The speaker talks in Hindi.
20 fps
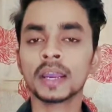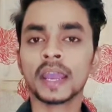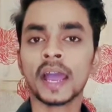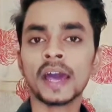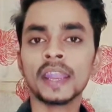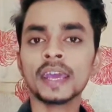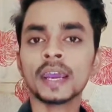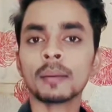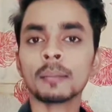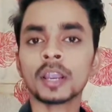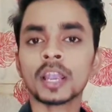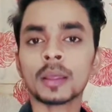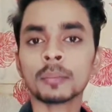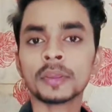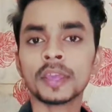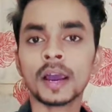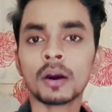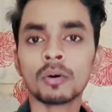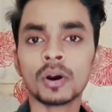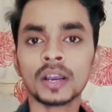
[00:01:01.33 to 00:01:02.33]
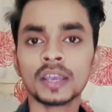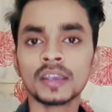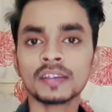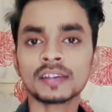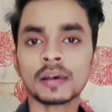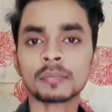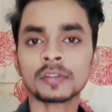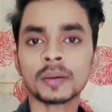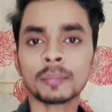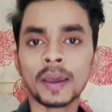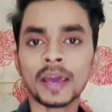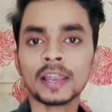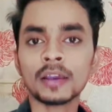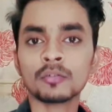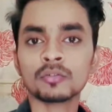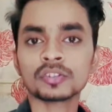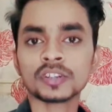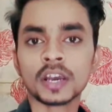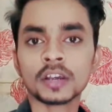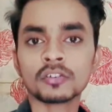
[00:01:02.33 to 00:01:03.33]
कहने का मतलब क्या हुआ कि सबसे पहले
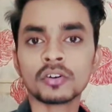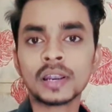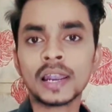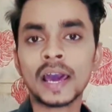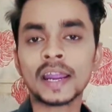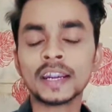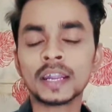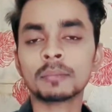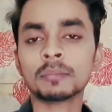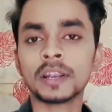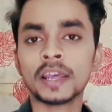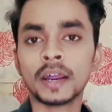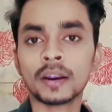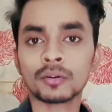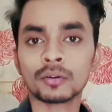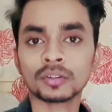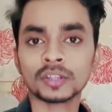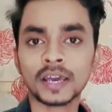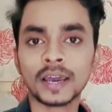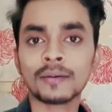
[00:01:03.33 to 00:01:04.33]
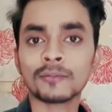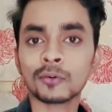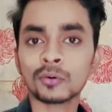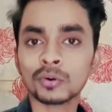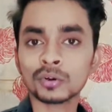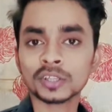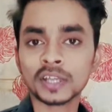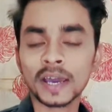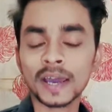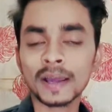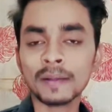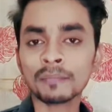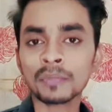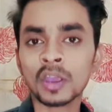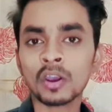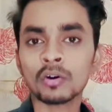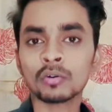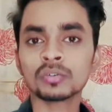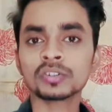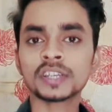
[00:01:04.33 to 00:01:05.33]
उसका जो लाइट अप लेयर होता है वो होता है
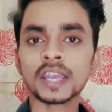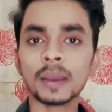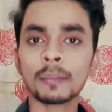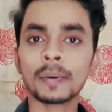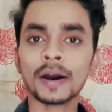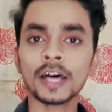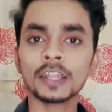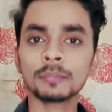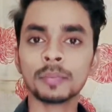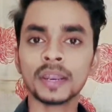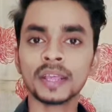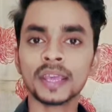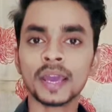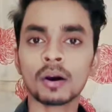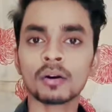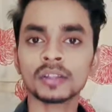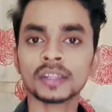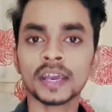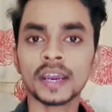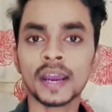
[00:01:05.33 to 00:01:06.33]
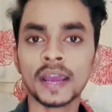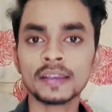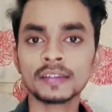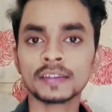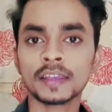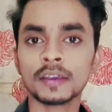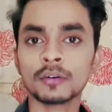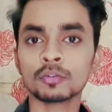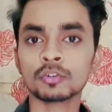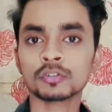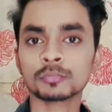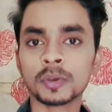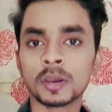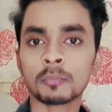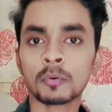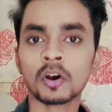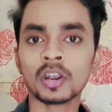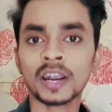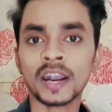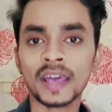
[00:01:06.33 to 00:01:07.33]
उसके बाद फिर क्या होता है गाइस कि उसमें
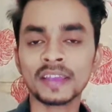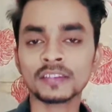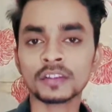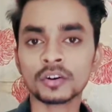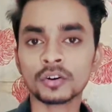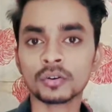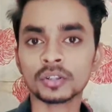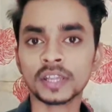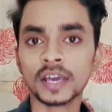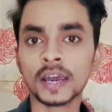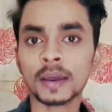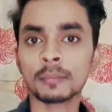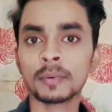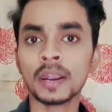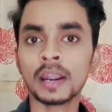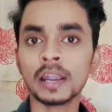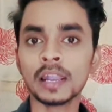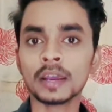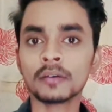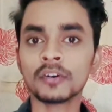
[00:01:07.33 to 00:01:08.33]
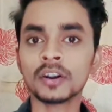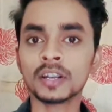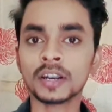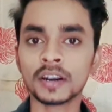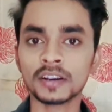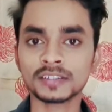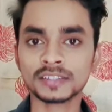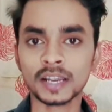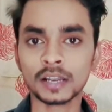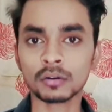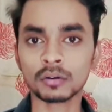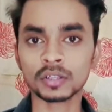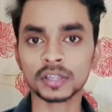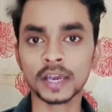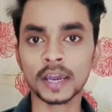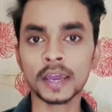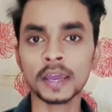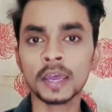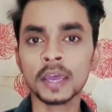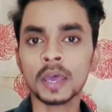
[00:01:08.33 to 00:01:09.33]
पोलराइजर होता है फिर लिक्विड क्रिस्टल
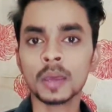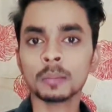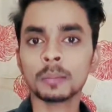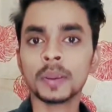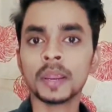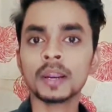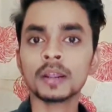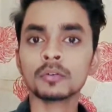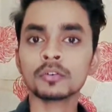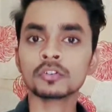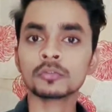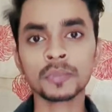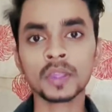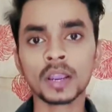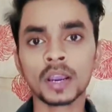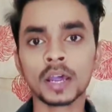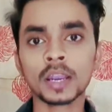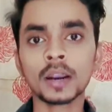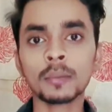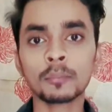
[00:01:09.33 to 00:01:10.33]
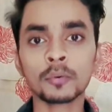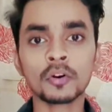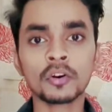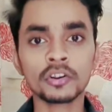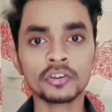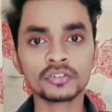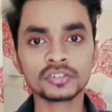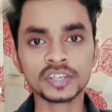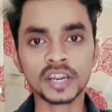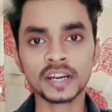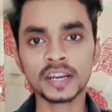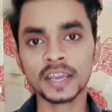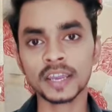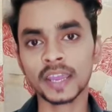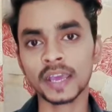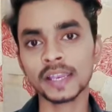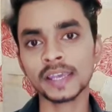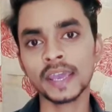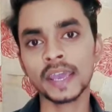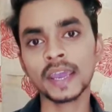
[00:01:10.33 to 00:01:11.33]
होता है फिर उसमें कलर प्रोड्यूस करने
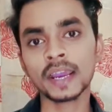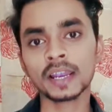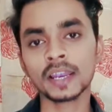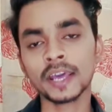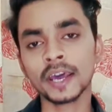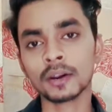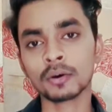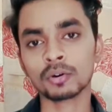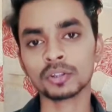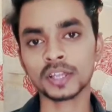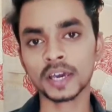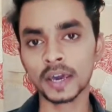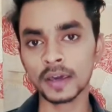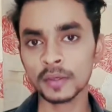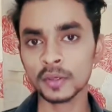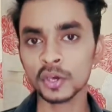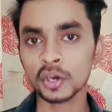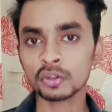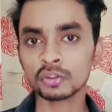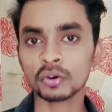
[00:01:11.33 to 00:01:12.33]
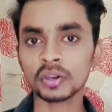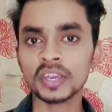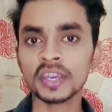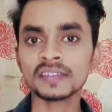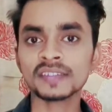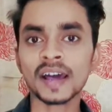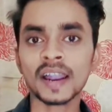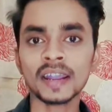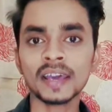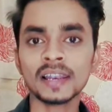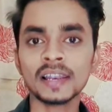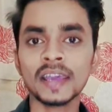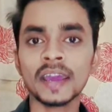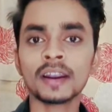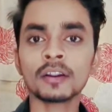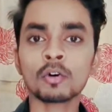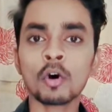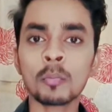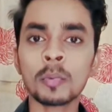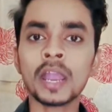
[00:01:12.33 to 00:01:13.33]
के लिए एक लेयर होता है तो ये सारे
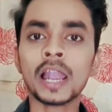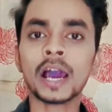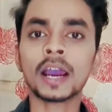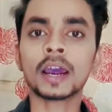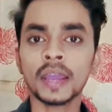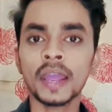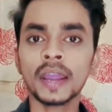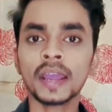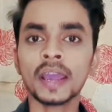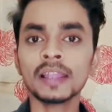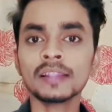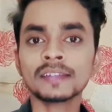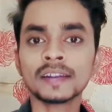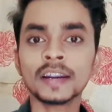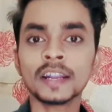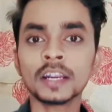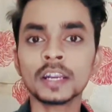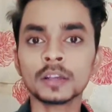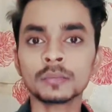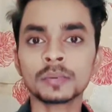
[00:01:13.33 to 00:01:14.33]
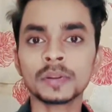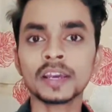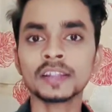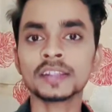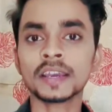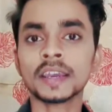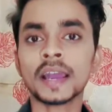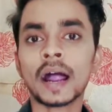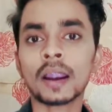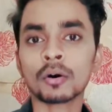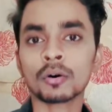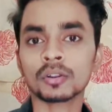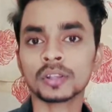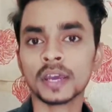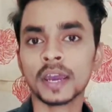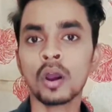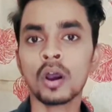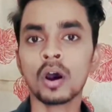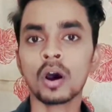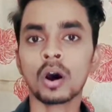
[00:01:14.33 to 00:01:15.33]
लेयर को मिलाकर एलसीडी डिस्प्ले तैयार
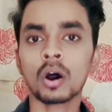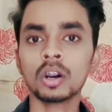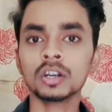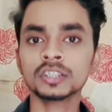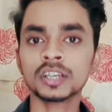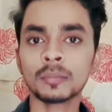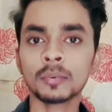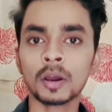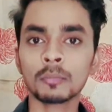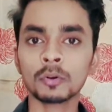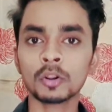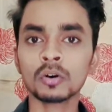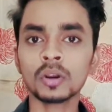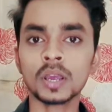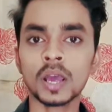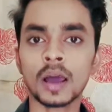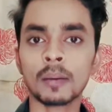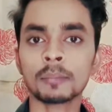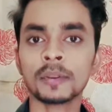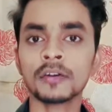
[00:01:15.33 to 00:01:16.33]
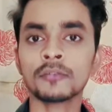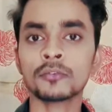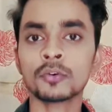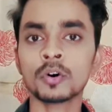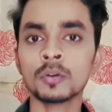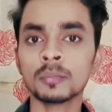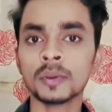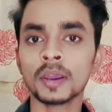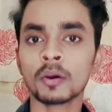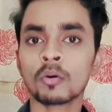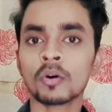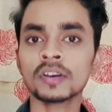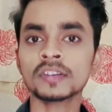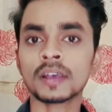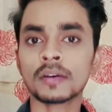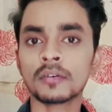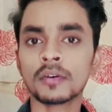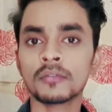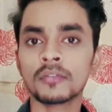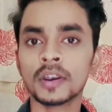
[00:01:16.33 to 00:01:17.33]
होता है और जब हम लोग अपने फोन में कोई
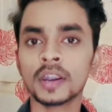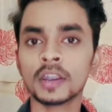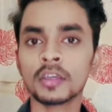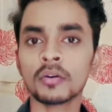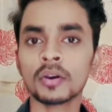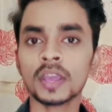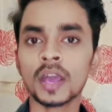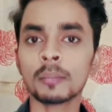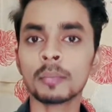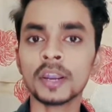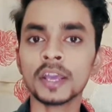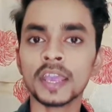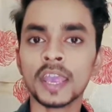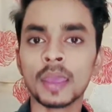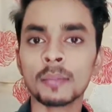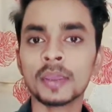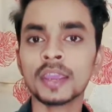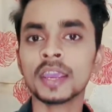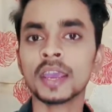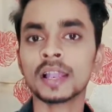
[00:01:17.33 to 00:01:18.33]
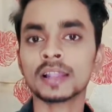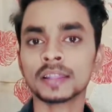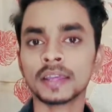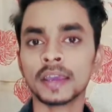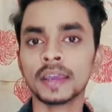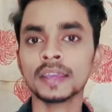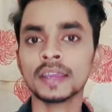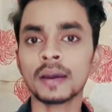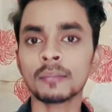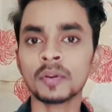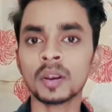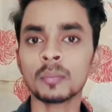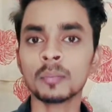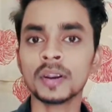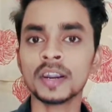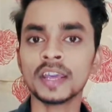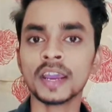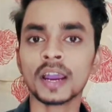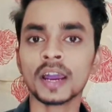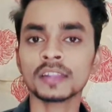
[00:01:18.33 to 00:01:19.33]
सा भी वीडियो या फिर गेमिंग खेलते हैं या फिर
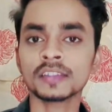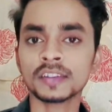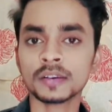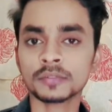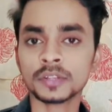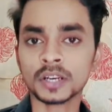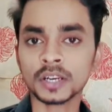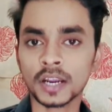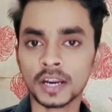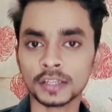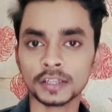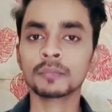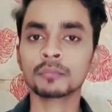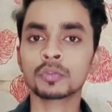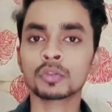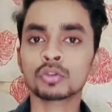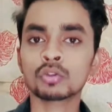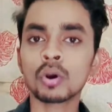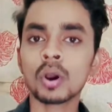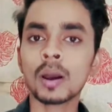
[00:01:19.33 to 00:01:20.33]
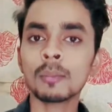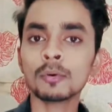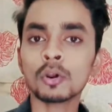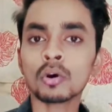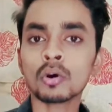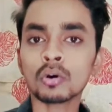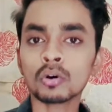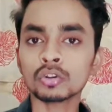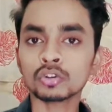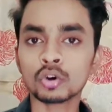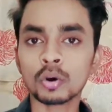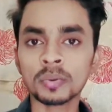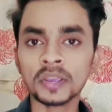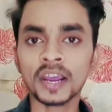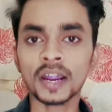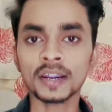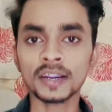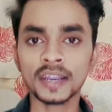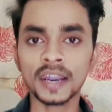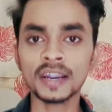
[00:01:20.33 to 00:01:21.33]
मीडिया कंजप्शन करते हैं तो हम लोगों को जो भी
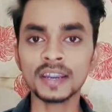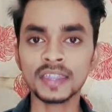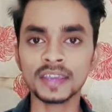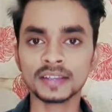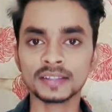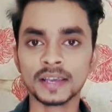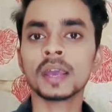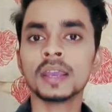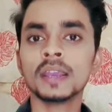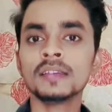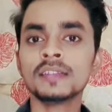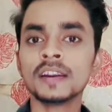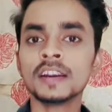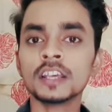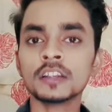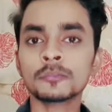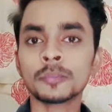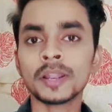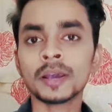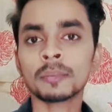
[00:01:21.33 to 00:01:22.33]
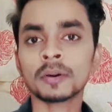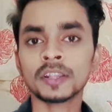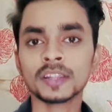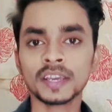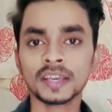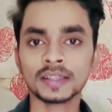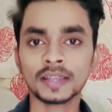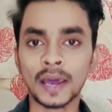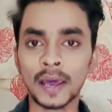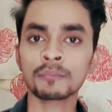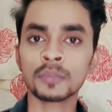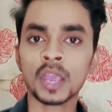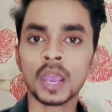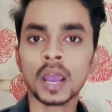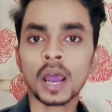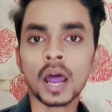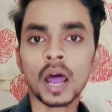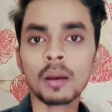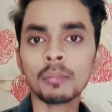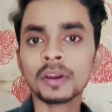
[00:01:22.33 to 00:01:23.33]
कंटेंट दिखता है इसी डिस्प्ले पर दिखता है
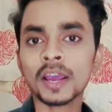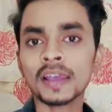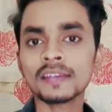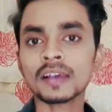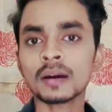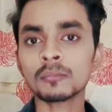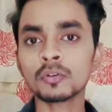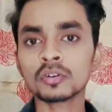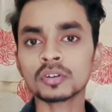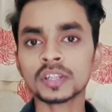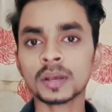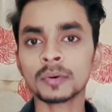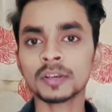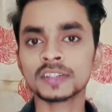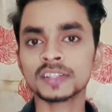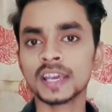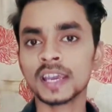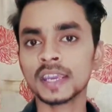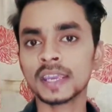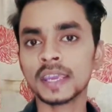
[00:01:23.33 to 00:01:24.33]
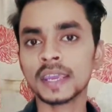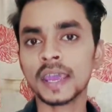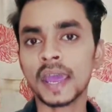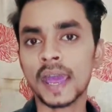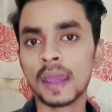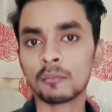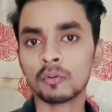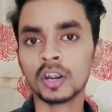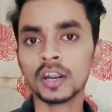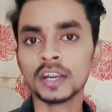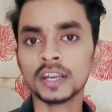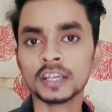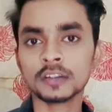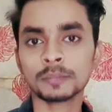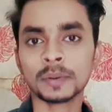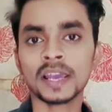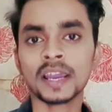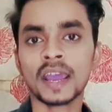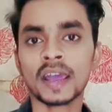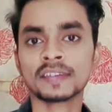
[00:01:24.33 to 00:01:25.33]
अब गाइज हम लोग समझते हैं कि एमुलेट
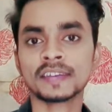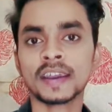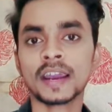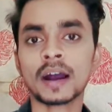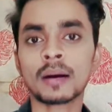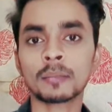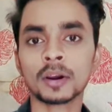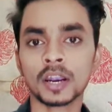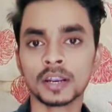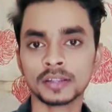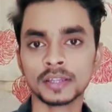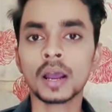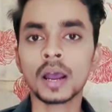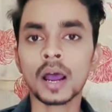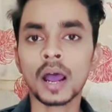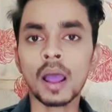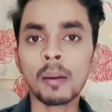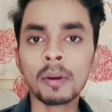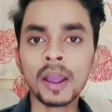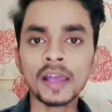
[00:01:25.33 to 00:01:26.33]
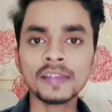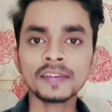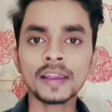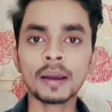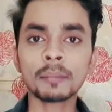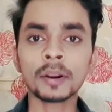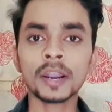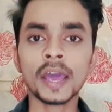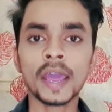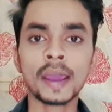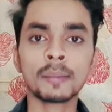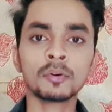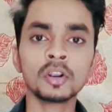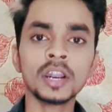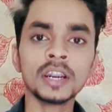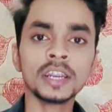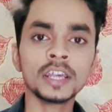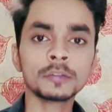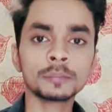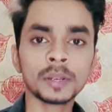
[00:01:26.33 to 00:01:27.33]
डिस्प्ले कैसे काम करता है अब गाइज यहाँ पर
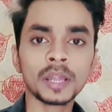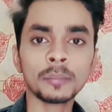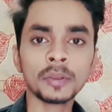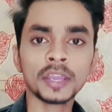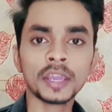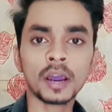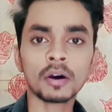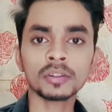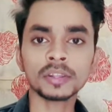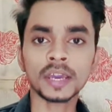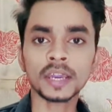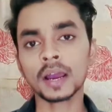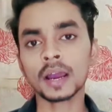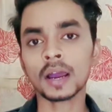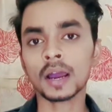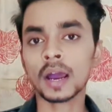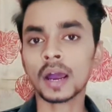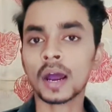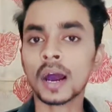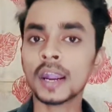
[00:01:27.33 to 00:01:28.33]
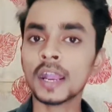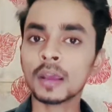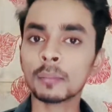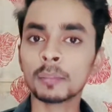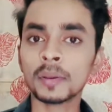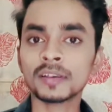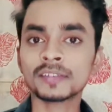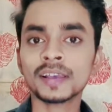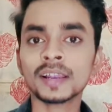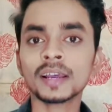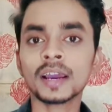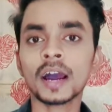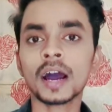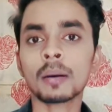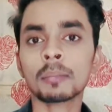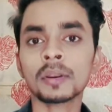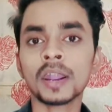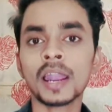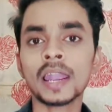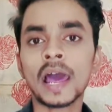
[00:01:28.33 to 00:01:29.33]
एमुलेट डिस्प्ले में क्या होता है कि हर एक पिक्सल का
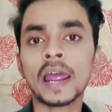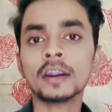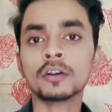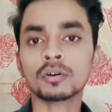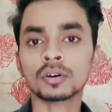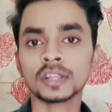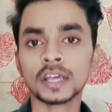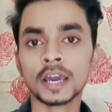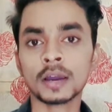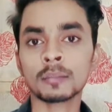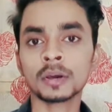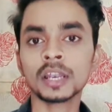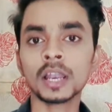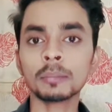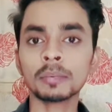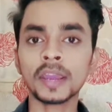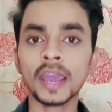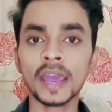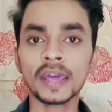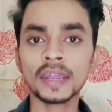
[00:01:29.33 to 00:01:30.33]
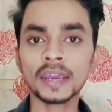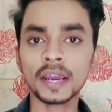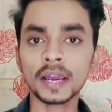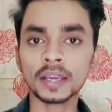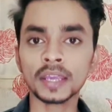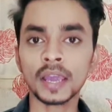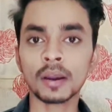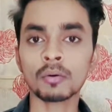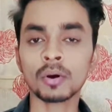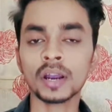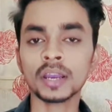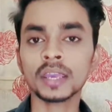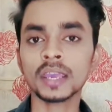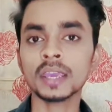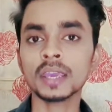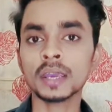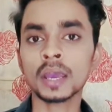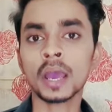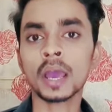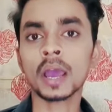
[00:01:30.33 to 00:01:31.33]
अपना लाइट होता है मतलब कहने का क्या हुआ
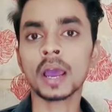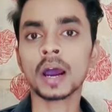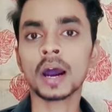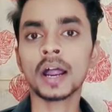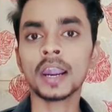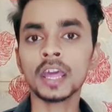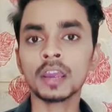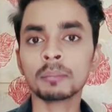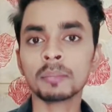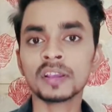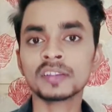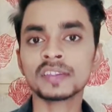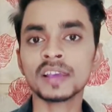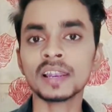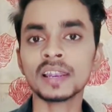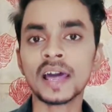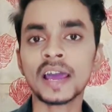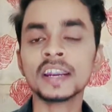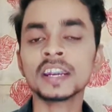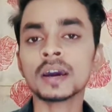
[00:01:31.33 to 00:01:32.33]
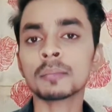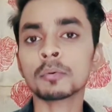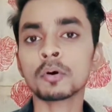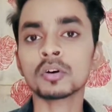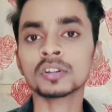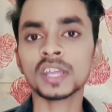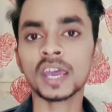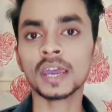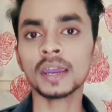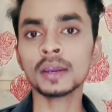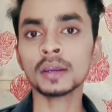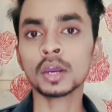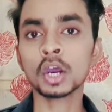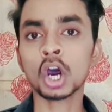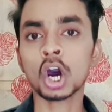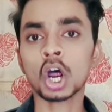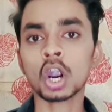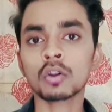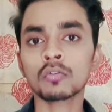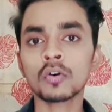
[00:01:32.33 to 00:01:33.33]
कि हर एक पिक्सल लाइट अप होता है
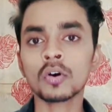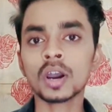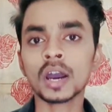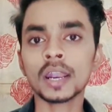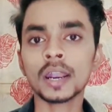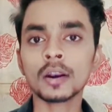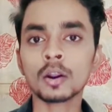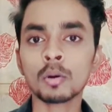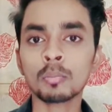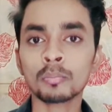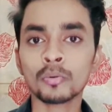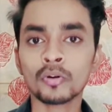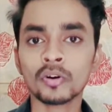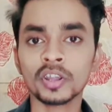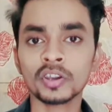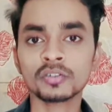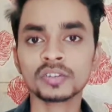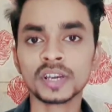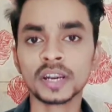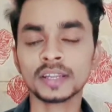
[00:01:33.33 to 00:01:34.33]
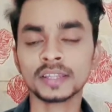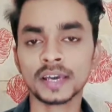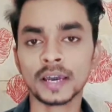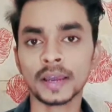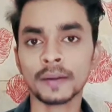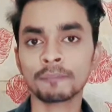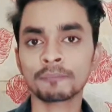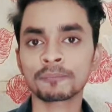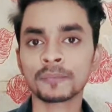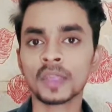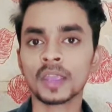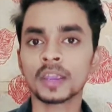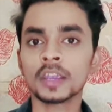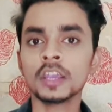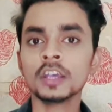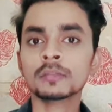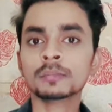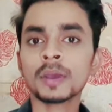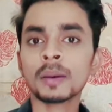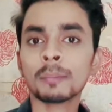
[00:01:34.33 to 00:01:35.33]
और वो कलर को प्रोड्यूस करता है
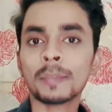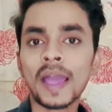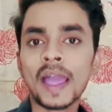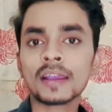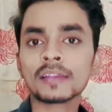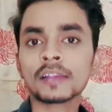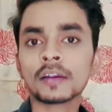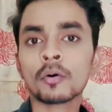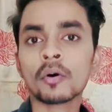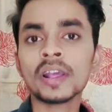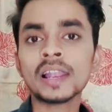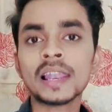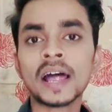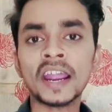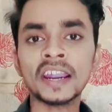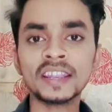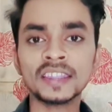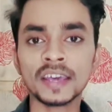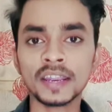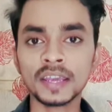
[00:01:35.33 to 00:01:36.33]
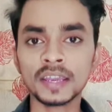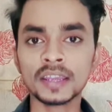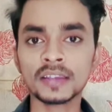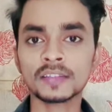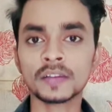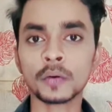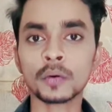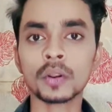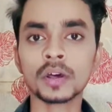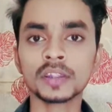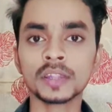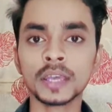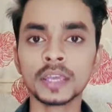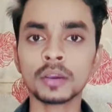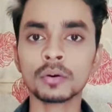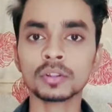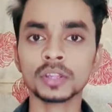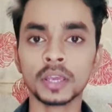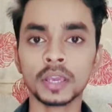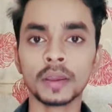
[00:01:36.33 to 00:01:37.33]
इसमें बैक से कोई लाइट देने की जरूरत
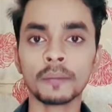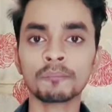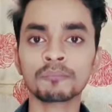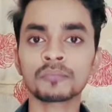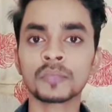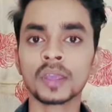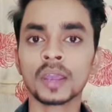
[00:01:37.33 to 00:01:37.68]
नहीं होती है